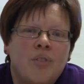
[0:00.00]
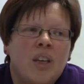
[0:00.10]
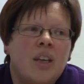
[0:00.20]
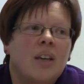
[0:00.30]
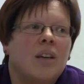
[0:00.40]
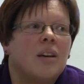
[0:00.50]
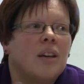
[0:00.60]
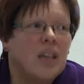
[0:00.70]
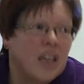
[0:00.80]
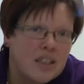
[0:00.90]
wie
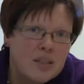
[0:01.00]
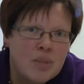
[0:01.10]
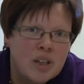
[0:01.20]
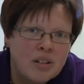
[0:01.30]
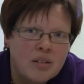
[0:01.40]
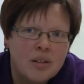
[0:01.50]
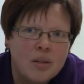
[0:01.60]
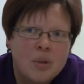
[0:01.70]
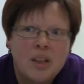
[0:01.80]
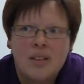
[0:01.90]
ging es mir
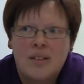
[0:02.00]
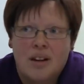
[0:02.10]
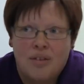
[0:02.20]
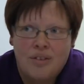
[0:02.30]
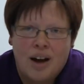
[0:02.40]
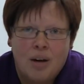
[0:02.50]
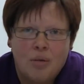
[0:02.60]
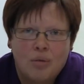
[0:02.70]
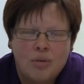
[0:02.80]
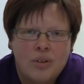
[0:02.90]
mit dieser
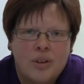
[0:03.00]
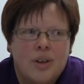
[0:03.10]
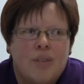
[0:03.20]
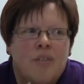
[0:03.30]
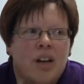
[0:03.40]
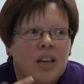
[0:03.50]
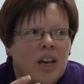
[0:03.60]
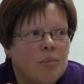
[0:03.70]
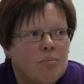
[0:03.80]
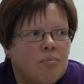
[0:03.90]
Erfahrung?
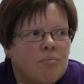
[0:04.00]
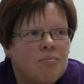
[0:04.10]
Welche